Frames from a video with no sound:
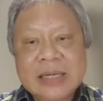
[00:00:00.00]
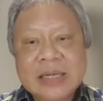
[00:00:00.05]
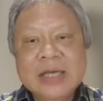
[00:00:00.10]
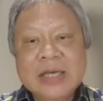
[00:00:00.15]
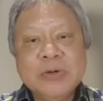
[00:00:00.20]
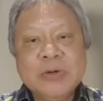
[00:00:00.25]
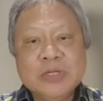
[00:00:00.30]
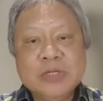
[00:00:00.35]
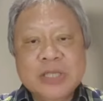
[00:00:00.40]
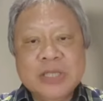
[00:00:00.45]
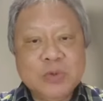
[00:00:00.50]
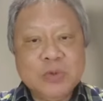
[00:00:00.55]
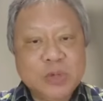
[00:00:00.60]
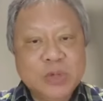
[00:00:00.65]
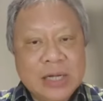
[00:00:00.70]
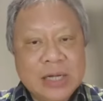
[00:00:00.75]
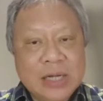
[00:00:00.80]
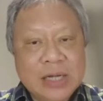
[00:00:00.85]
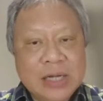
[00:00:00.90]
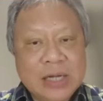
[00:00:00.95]
I Gusti Ngurah
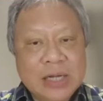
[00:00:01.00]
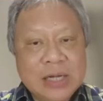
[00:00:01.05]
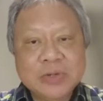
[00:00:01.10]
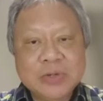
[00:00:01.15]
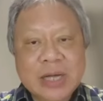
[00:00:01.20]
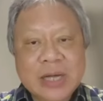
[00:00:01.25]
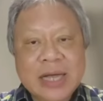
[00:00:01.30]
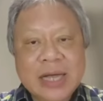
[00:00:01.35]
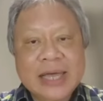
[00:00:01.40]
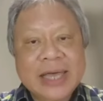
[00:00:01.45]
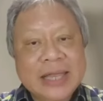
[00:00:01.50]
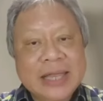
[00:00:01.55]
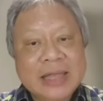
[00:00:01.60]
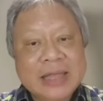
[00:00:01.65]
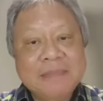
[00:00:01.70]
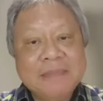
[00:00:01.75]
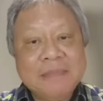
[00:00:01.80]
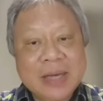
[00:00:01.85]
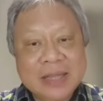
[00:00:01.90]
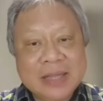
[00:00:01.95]
Rai tapi juga
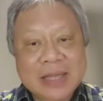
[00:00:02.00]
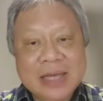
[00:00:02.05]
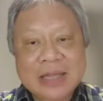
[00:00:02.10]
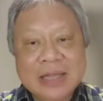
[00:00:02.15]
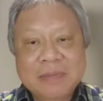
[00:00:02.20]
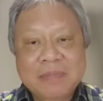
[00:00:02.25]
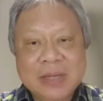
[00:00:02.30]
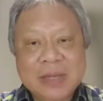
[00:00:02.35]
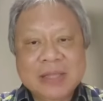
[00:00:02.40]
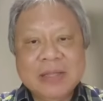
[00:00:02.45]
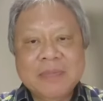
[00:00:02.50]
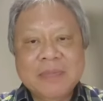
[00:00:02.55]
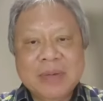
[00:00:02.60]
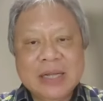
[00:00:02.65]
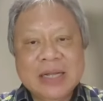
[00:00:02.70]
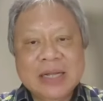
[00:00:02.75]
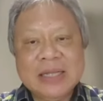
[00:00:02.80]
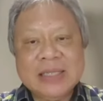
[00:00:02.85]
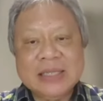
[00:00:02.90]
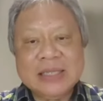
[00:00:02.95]
helipad helipad di
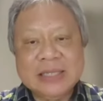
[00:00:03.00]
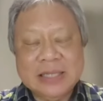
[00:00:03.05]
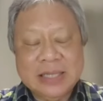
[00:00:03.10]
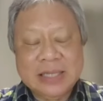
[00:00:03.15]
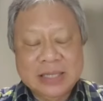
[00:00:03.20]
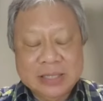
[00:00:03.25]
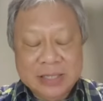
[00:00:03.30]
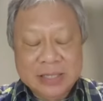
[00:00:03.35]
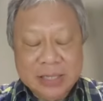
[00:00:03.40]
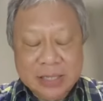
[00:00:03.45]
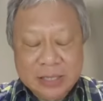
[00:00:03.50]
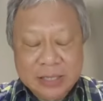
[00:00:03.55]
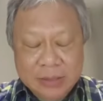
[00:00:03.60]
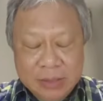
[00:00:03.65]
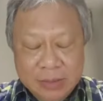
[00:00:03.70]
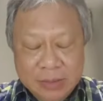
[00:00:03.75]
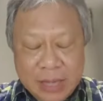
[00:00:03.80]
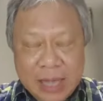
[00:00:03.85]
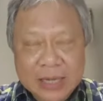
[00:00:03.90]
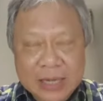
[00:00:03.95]
mana
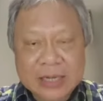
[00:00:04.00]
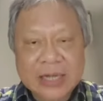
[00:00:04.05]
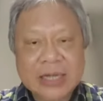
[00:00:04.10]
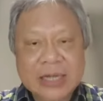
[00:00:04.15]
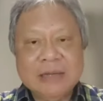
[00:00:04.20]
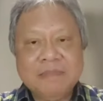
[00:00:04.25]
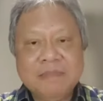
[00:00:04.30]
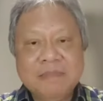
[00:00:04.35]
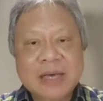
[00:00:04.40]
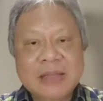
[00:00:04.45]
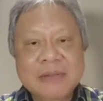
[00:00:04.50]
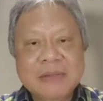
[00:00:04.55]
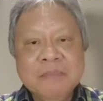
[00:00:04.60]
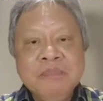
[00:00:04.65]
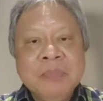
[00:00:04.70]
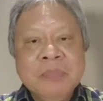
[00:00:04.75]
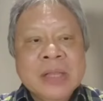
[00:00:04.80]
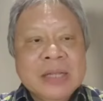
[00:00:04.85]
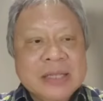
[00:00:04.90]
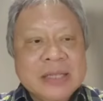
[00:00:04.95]
ada helipad Baik.